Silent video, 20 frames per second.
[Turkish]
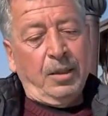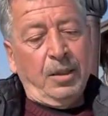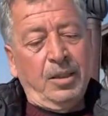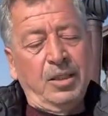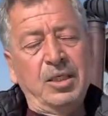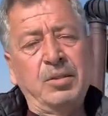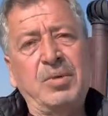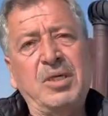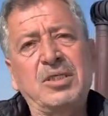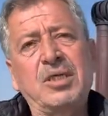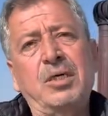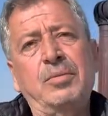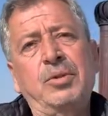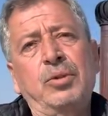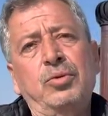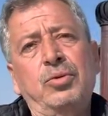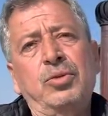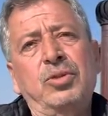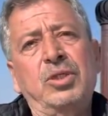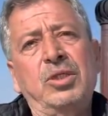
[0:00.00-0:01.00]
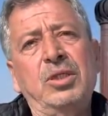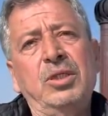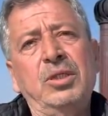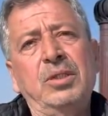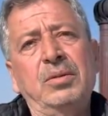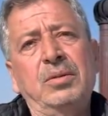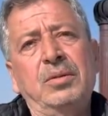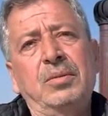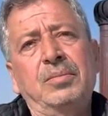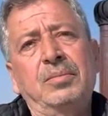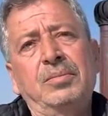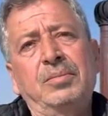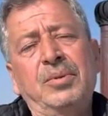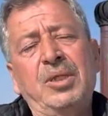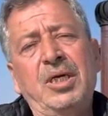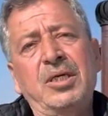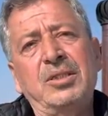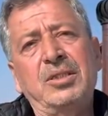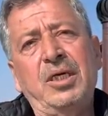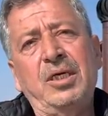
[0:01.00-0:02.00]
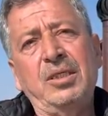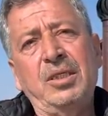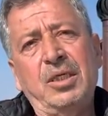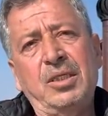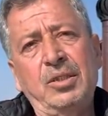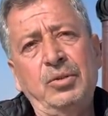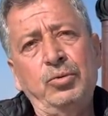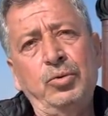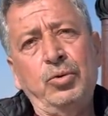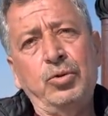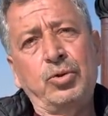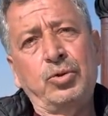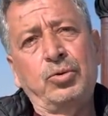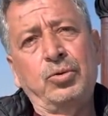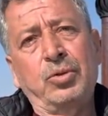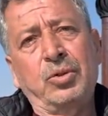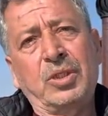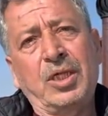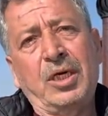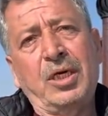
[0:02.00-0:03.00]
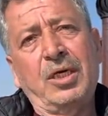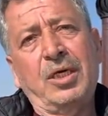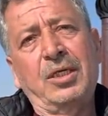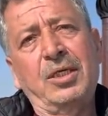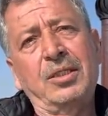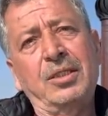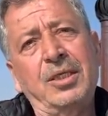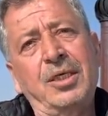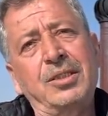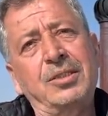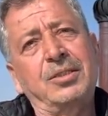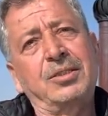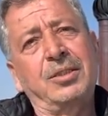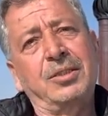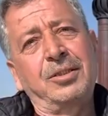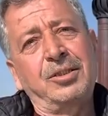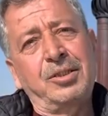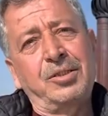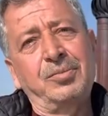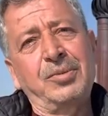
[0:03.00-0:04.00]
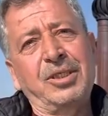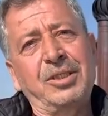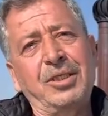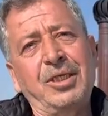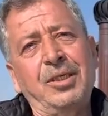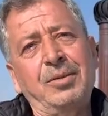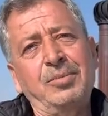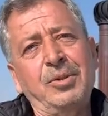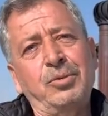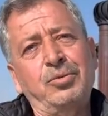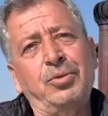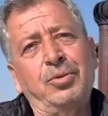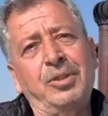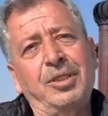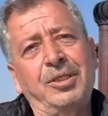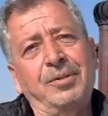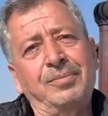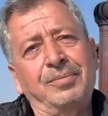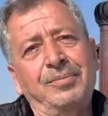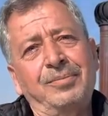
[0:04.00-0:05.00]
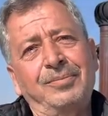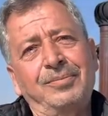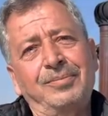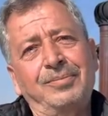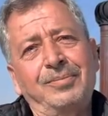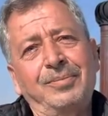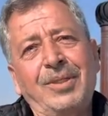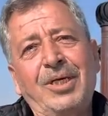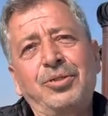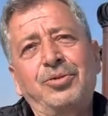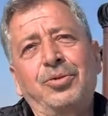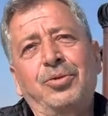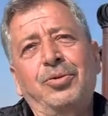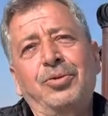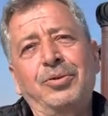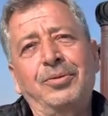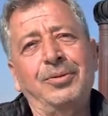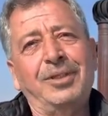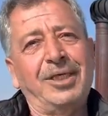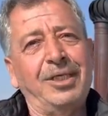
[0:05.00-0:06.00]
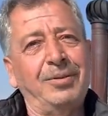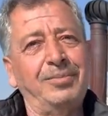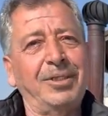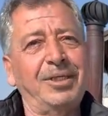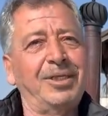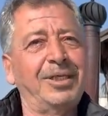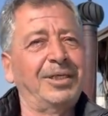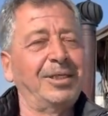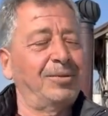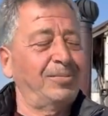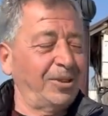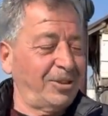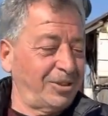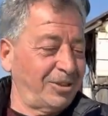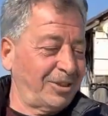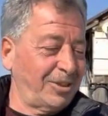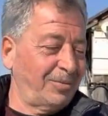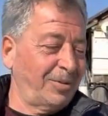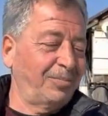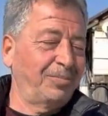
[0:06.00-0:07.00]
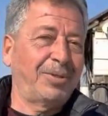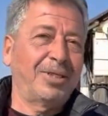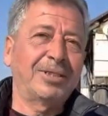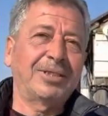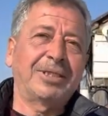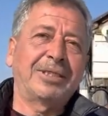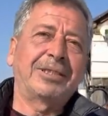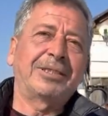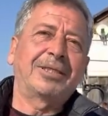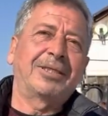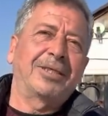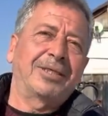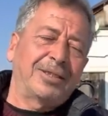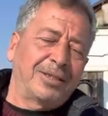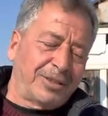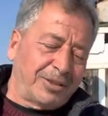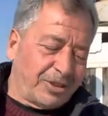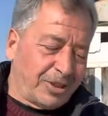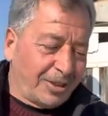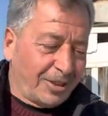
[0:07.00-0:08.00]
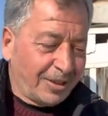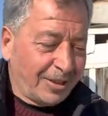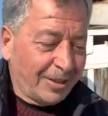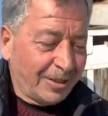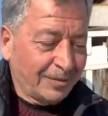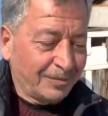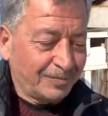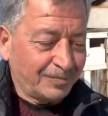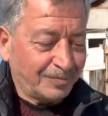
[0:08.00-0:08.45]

Yılmaz abinin kuşları biraz daha yakın dönüştü. Kara kanat tarzı. Şimdiki deyimle söyleyelim. Ben çok o kelimelere girmek istemem. Pal kanat, kara kanat şeylerine.